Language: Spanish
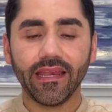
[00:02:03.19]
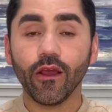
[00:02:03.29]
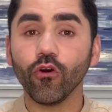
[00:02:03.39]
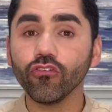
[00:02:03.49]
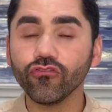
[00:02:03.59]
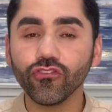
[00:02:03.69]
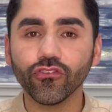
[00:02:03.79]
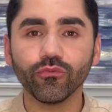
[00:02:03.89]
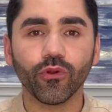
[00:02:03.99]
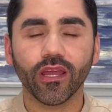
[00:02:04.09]
en
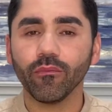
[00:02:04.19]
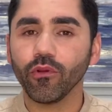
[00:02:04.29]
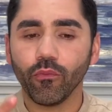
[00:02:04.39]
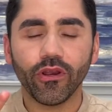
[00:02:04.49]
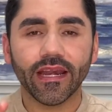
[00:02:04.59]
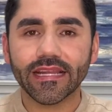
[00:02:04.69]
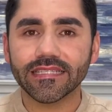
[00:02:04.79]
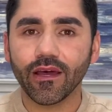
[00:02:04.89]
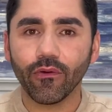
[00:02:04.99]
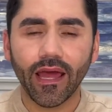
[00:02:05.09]
negocios, por ejemplo, ponen
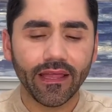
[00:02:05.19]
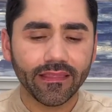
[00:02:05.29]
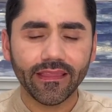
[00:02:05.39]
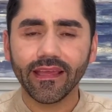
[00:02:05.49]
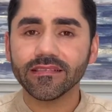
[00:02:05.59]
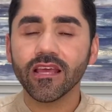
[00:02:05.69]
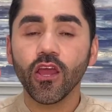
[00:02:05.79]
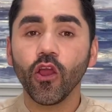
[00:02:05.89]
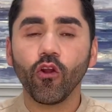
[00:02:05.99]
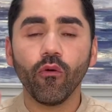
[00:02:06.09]
restaurantes,
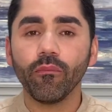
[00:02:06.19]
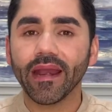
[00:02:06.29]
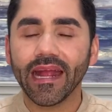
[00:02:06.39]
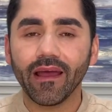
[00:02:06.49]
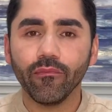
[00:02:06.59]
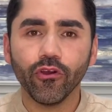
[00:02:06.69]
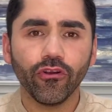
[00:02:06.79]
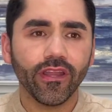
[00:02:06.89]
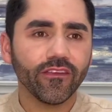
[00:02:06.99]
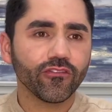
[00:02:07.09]
compran
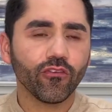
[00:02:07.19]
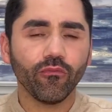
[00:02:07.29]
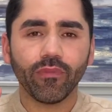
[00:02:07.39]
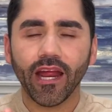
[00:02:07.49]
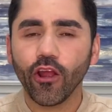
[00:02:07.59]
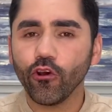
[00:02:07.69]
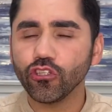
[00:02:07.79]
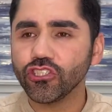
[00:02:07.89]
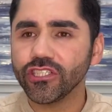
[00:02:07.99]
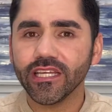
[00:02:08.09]
camiones, compran
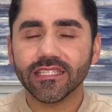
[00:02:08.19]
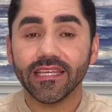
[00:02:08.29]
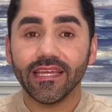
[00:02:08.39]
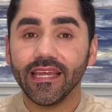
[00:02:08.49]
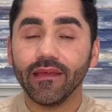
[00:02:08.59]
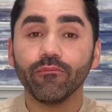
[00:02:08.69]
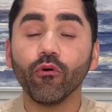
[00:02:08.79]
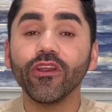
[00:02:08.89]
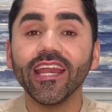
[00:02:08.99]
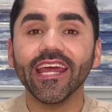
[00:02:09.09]
coches, eh,
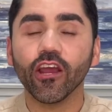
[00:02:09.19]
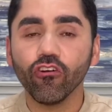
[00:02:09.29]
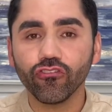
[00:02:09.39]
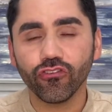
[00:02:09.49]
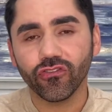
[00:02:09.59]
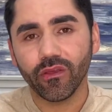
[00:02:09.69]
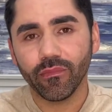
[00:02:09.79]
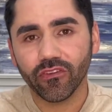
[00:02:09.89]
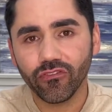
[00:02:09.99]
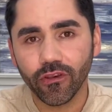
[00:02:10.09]
ponen negocios de
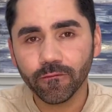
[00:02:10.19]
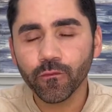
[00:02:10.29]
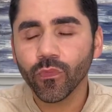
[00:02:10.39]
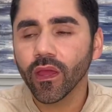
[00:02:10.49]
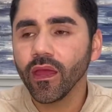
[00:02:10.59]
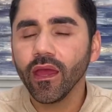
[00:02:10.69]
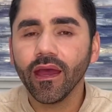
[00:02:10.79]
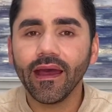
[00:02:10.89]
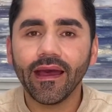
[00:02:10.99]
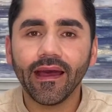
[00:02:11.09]
inversión.
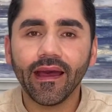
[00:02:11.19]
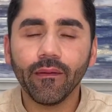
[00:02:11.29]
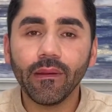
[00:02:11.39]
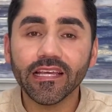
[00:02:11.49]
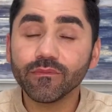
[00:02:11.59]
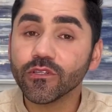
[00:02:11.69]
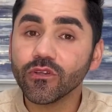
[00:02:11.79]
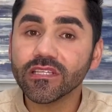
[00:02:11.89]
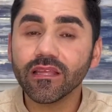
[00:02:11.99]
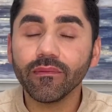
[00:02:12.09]
Ah, las
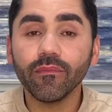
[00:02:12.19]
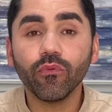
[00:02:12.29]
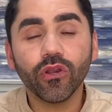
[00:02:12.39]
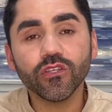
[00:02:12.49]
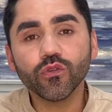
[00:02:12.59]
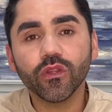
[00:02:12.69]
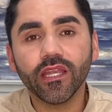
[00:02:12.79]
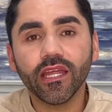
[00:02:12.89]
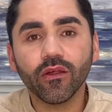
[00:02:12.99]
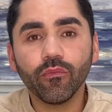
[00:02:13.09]
personas también ponen su
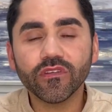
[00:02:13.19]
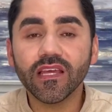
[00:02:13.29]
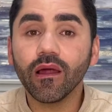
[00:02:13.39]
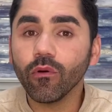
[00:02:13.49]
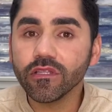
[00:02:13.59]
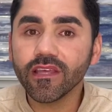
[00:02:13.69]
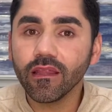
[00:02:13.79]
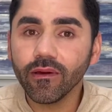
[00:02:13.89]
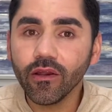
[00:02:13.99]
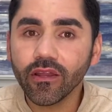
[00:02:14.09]
dinero pues en la bolsa de
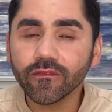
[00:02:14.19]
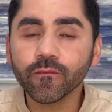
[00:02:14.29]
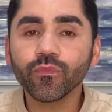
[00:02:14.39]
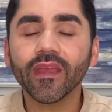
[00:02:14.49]
valores.